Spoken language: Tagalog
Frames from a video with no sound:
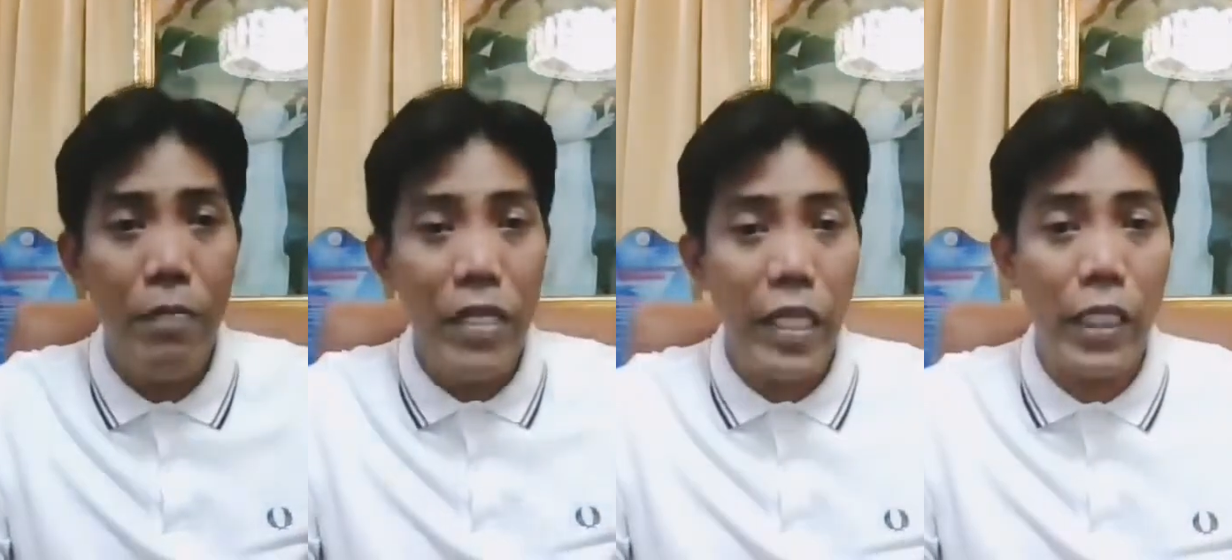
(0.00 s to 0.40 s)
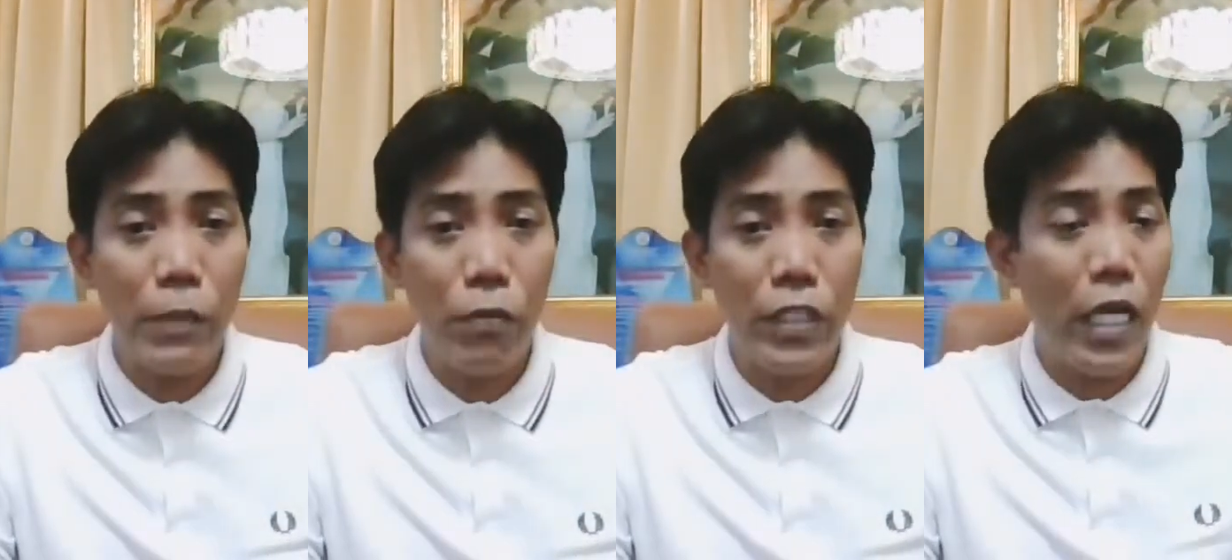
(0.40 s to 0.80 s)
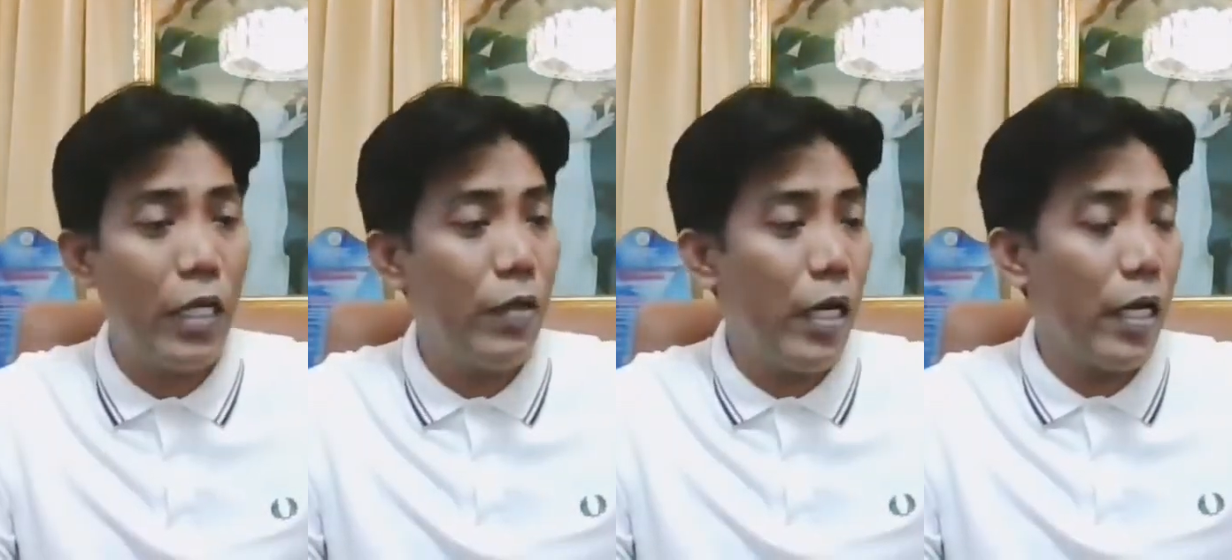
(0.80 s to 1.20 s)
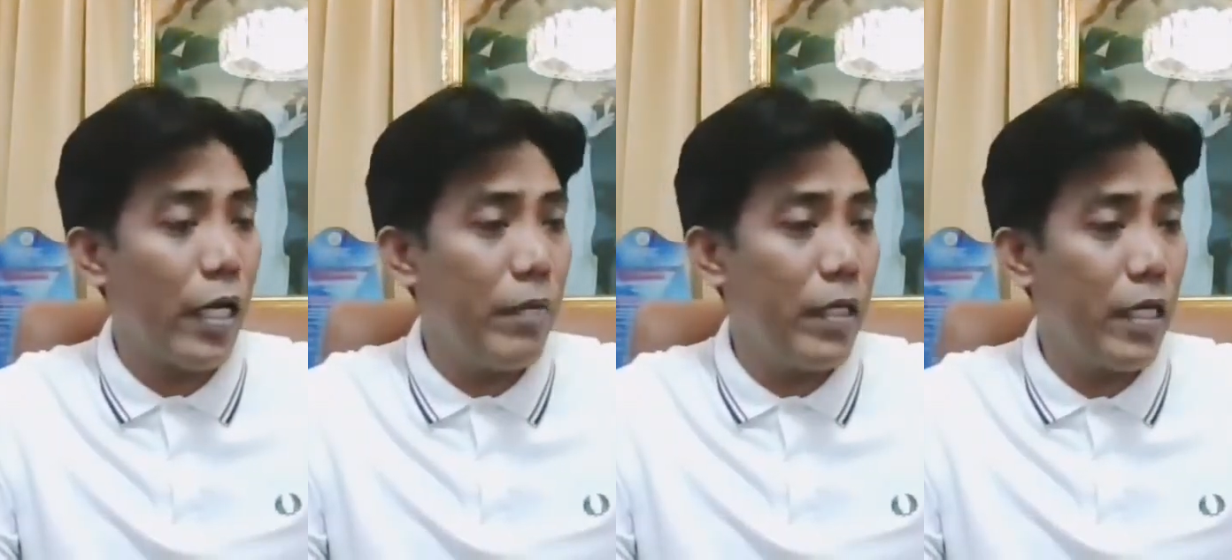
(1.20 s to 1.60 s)
may tinext po sa akin yung
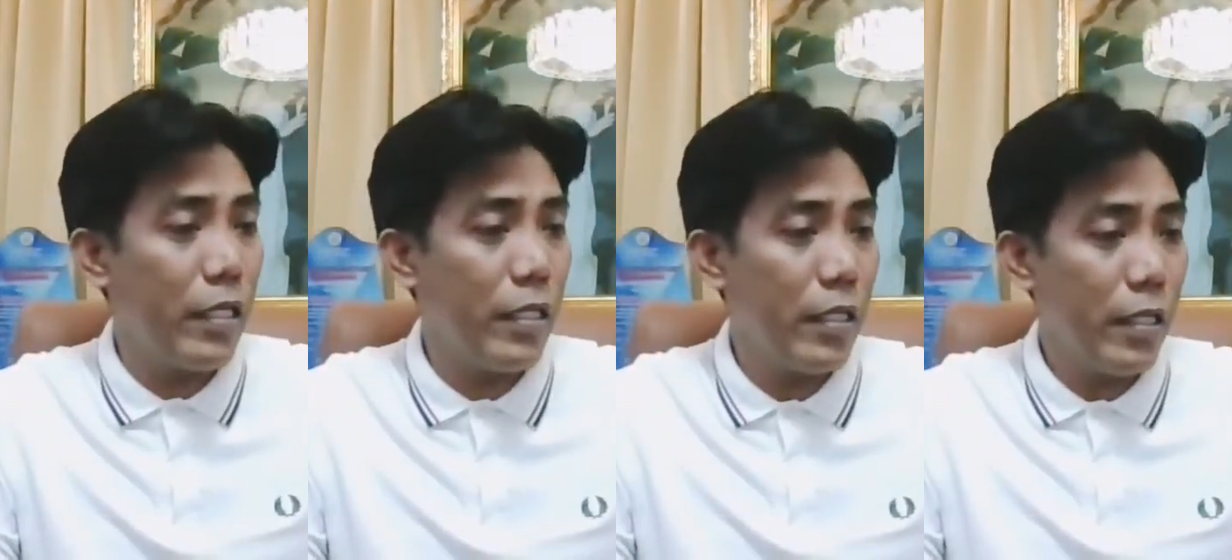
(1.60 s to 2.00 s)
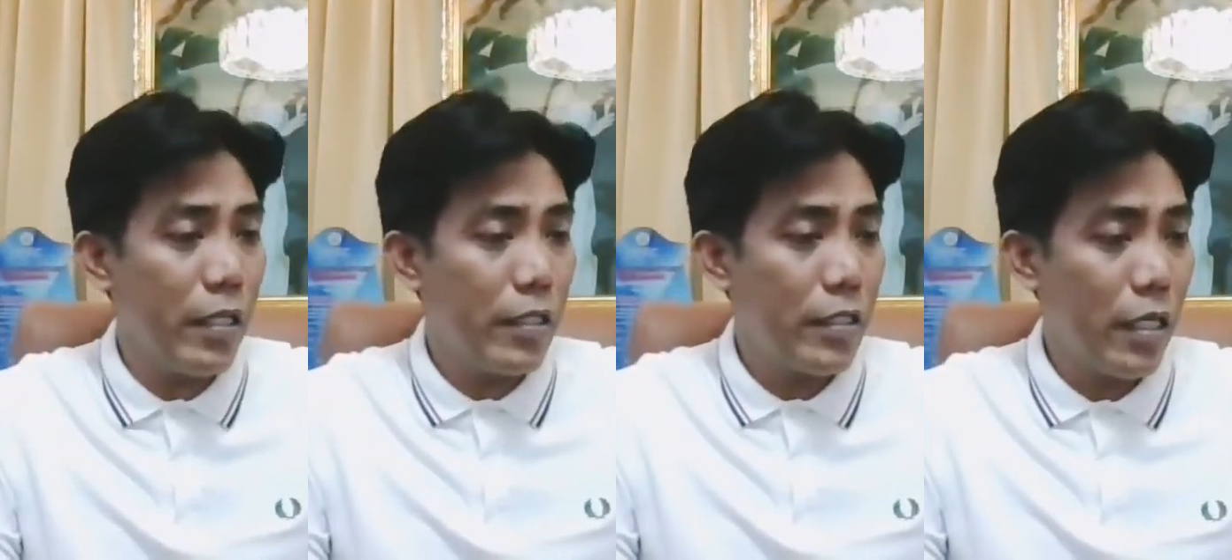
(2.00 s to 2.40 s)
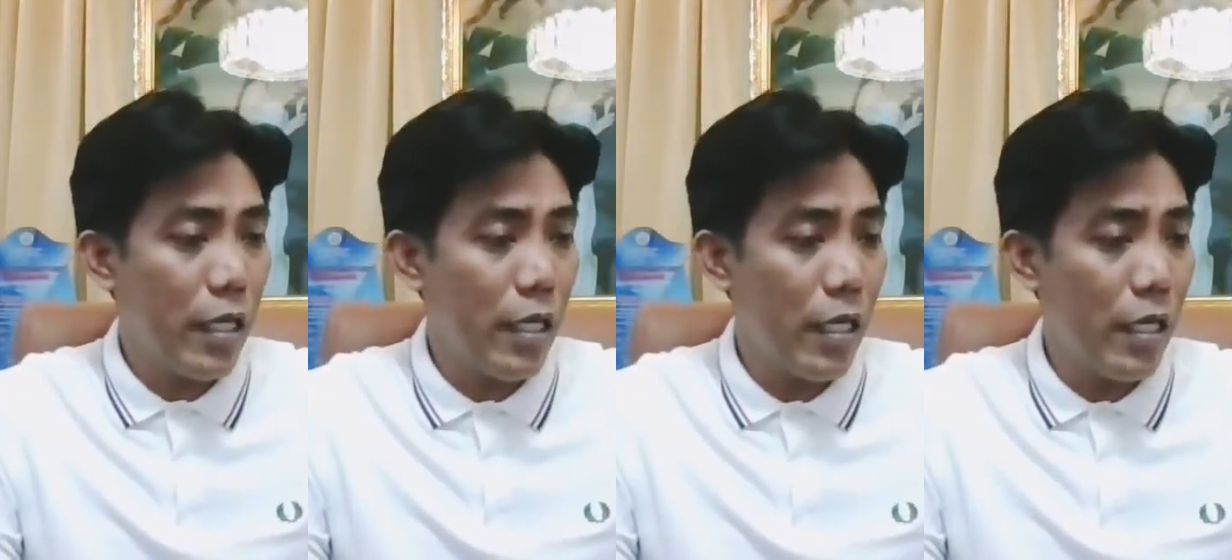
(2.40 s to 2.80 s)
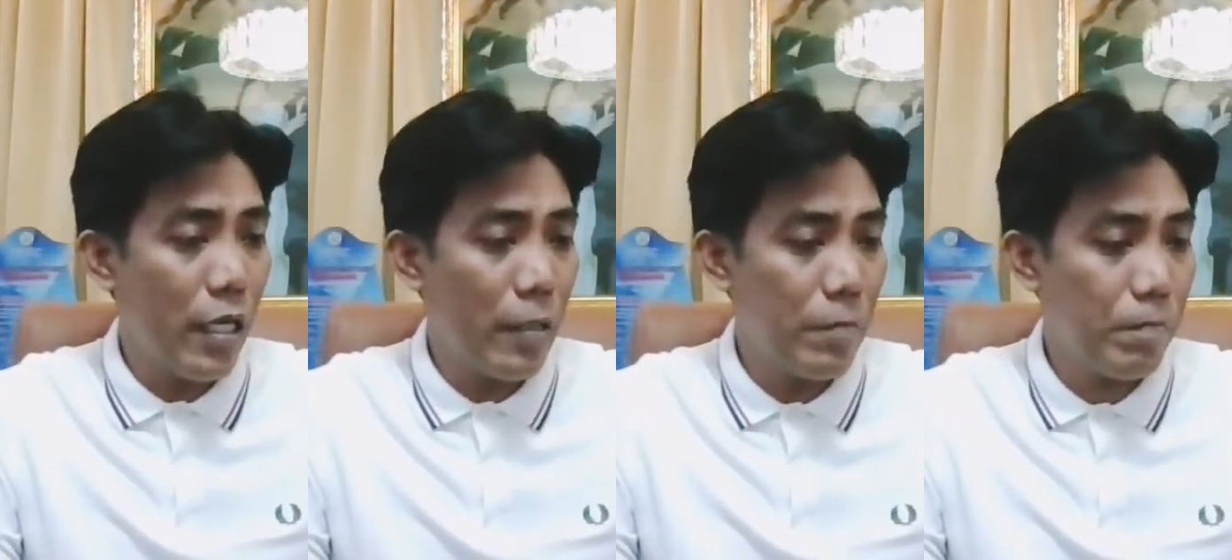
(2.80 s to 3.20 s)
aking kaibigan.
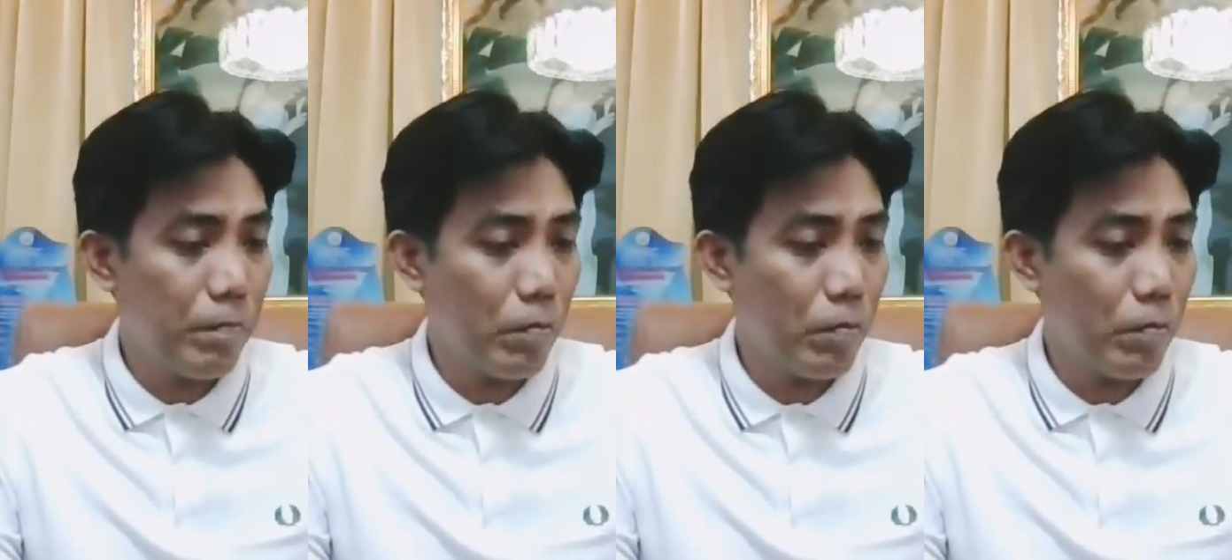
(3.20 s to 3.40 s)
Ah.